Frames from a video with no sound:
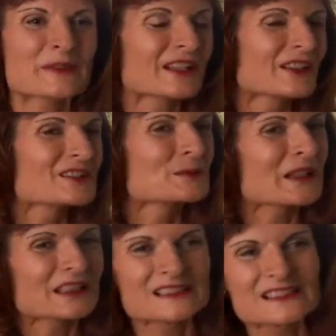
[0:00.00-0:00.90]
ich anders
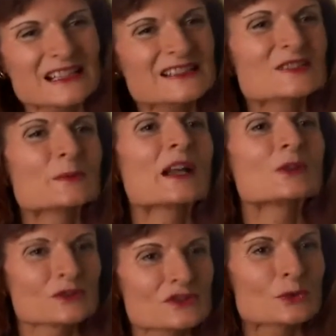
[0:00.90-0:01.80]
gemacht als letztes Mal
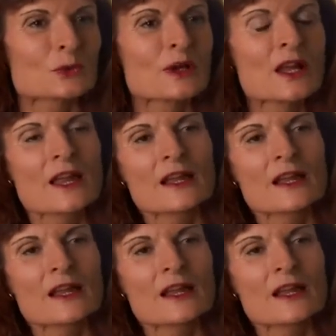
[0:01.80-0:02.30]
und so.